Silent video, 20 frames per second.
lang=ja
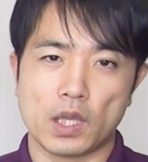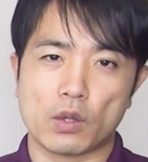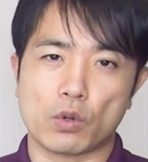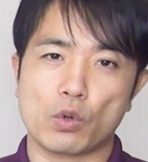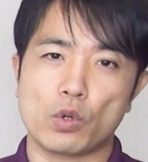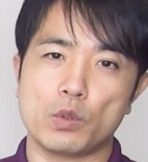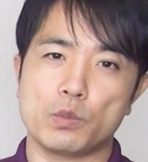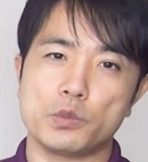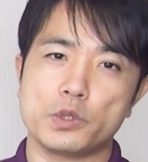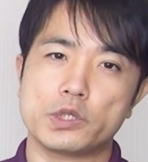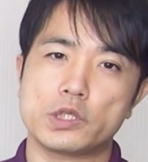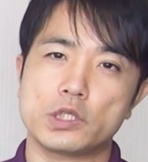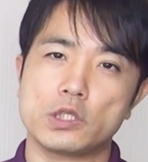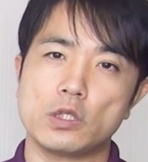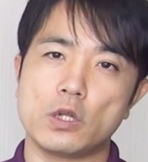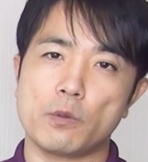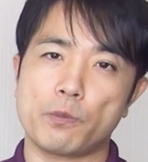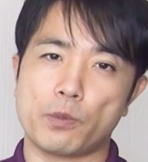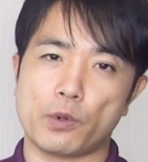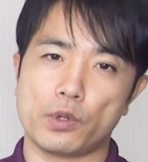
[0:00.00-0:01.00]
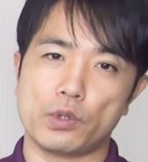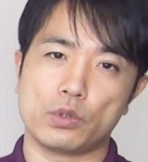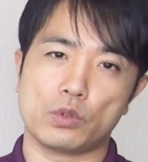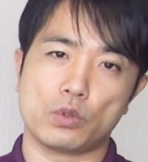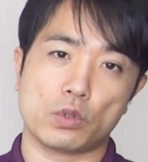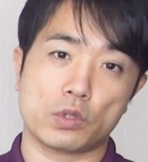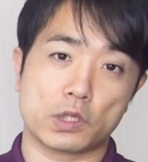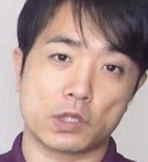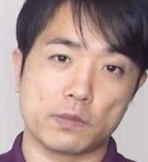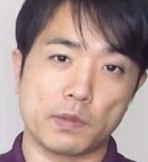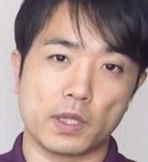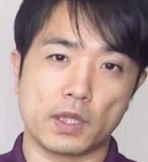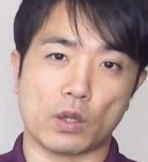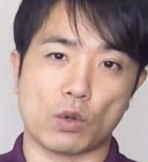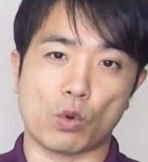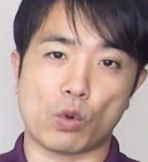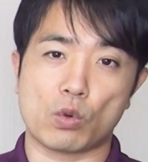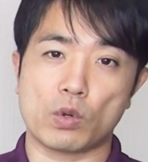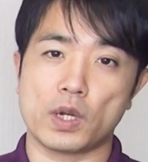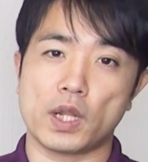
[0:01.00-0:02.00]
この6つのポイントを全て
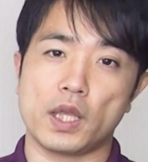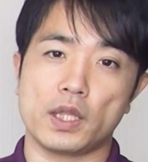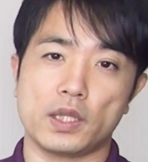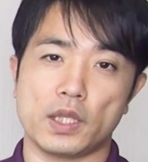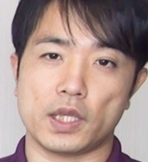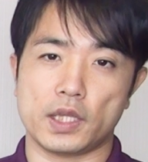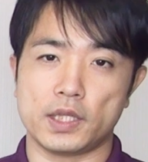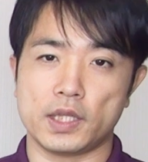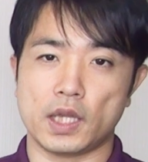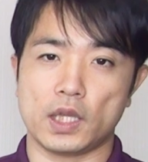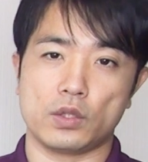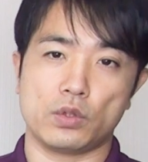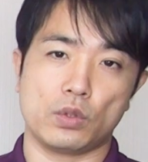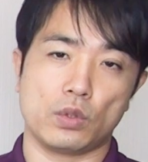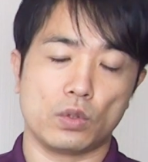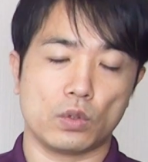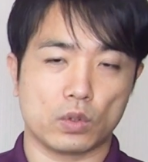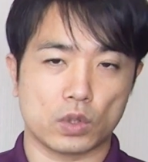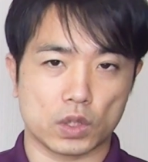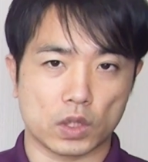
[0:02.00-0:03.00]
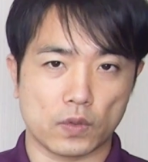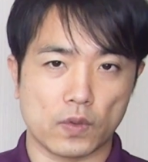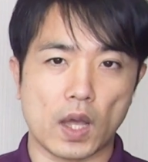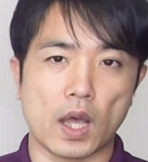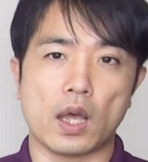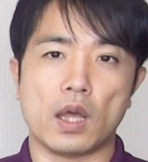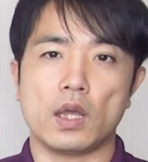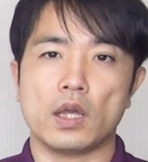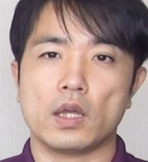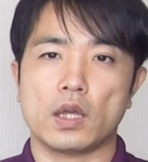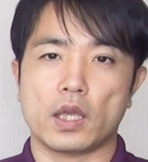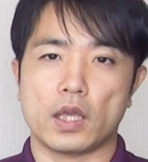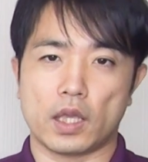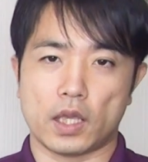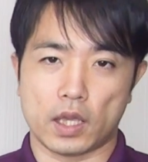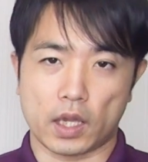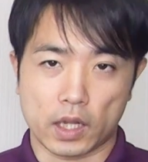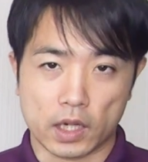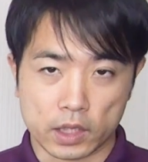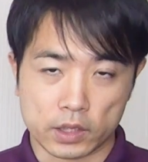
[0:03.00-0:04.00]
行えいないという方は、
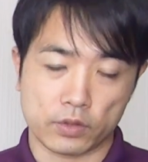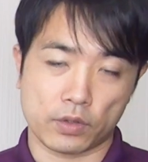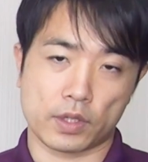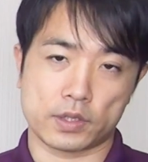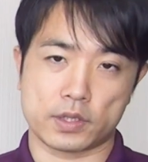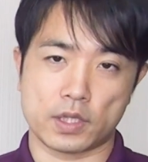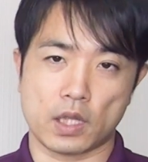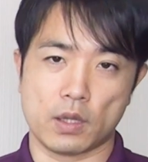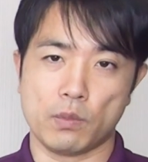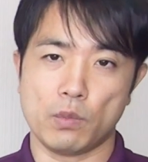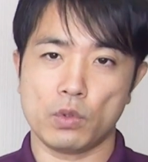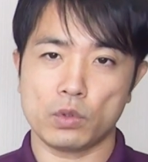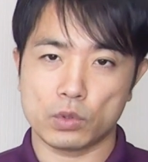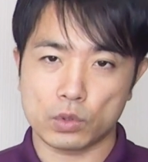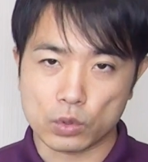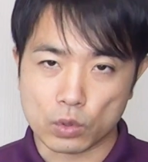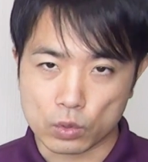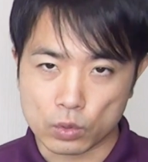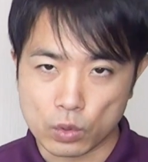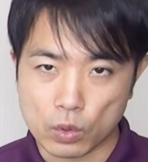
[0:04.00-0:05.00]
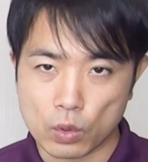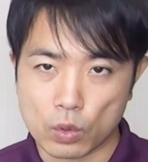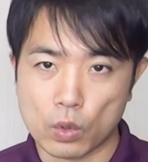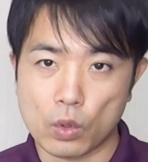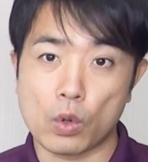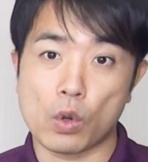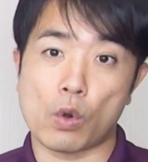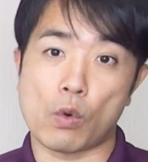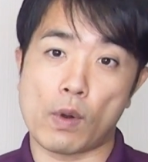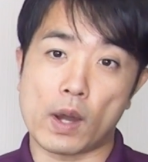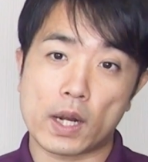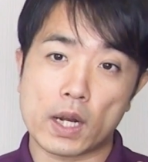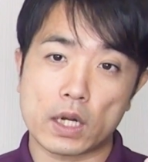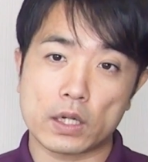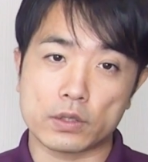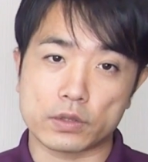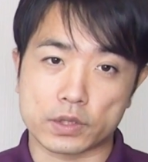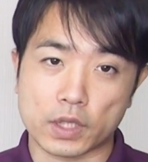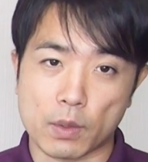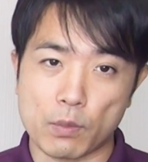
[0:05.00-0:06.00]
あなたはですね、もっと脳を若
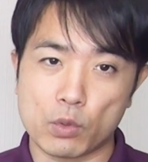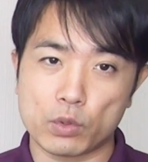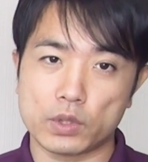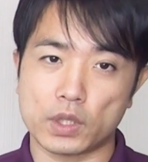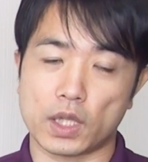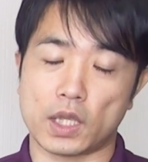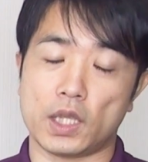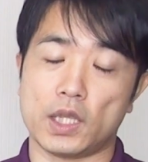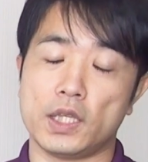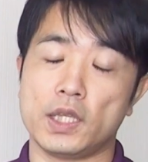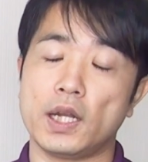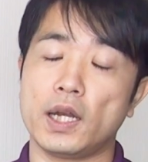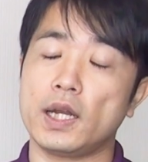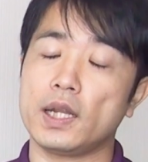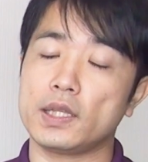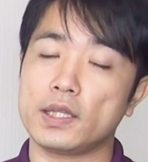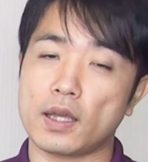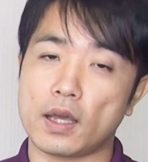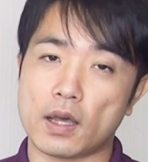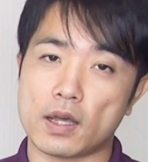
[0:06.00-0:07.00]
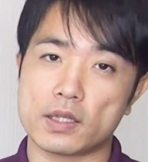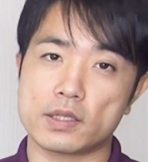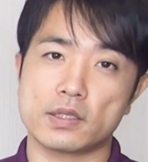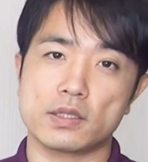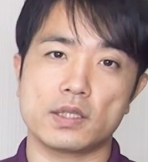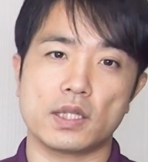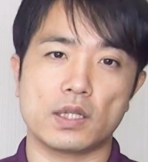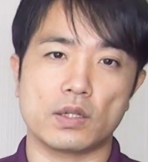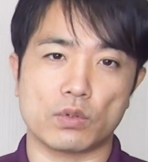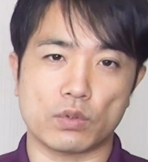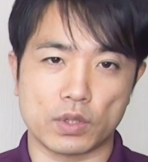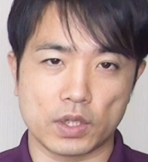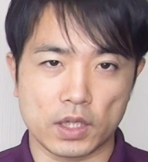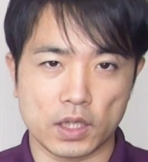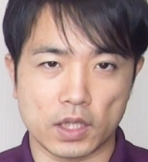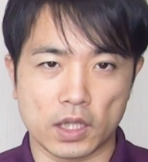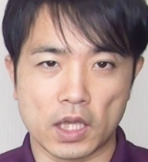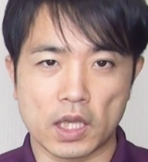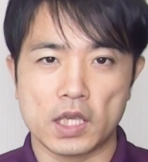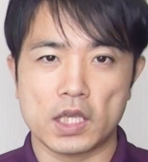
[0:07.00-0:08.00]
く保っていられたはずなの
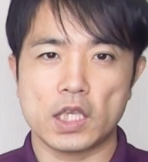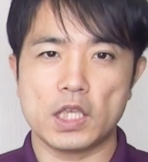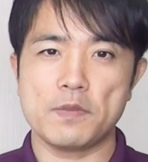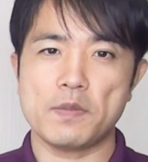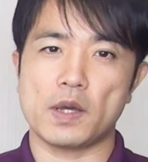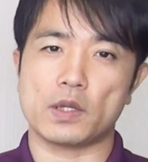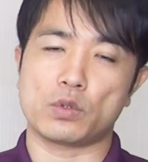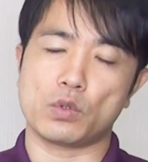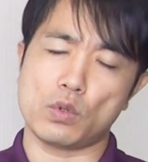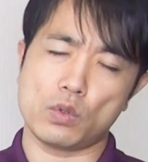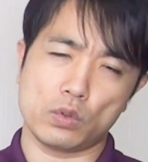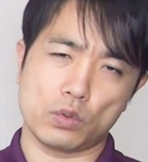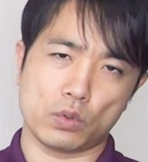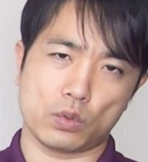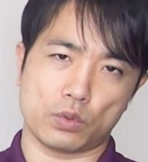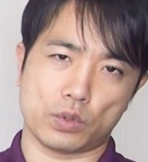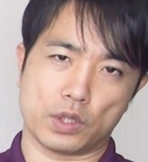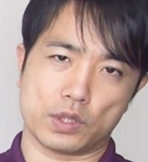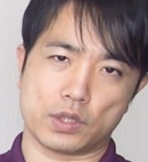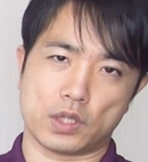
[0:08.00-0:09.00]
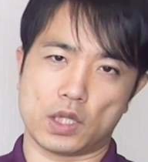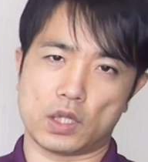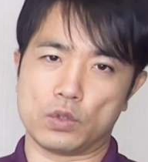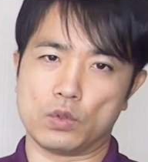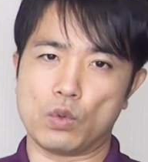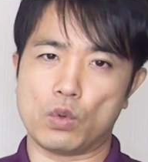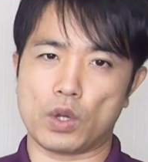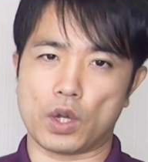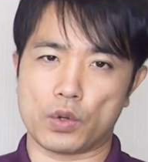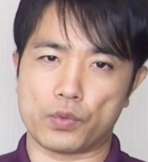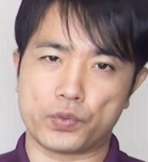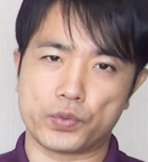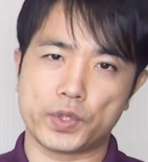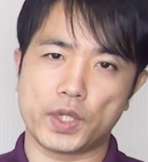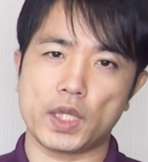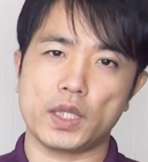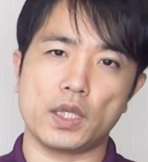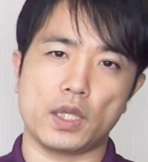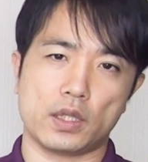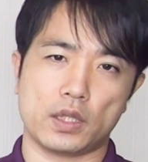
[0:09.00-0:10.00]
に、今どんどんですね、脳が老
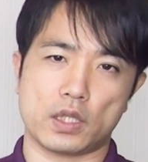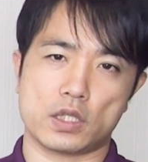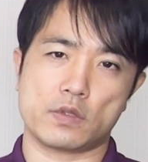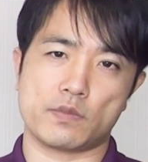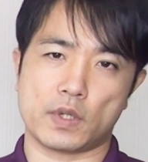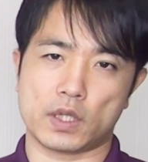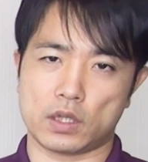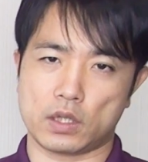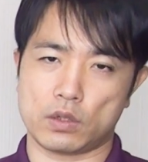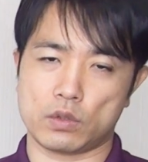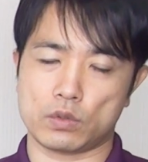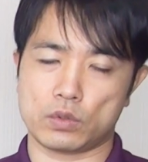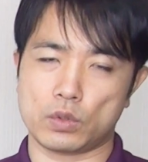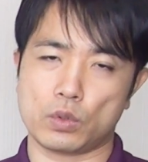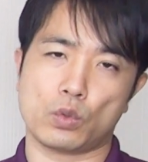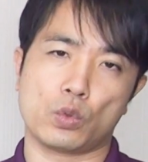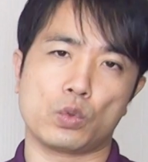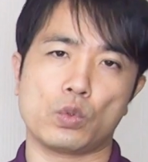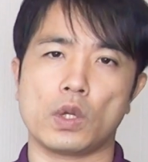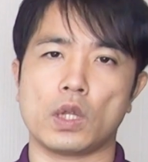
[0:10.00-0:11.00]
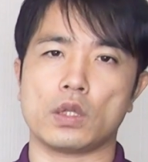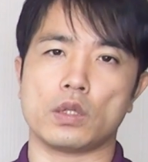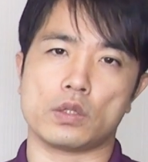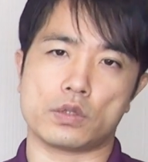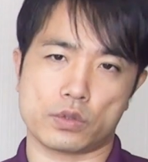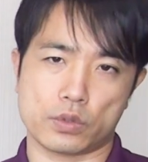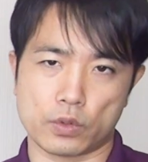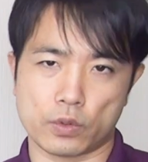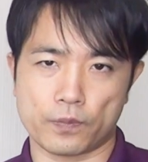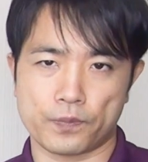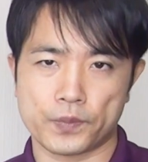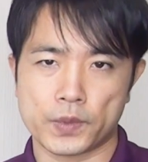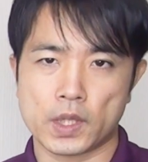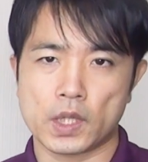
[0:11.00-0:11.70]
けていってしまっているということなんですよ。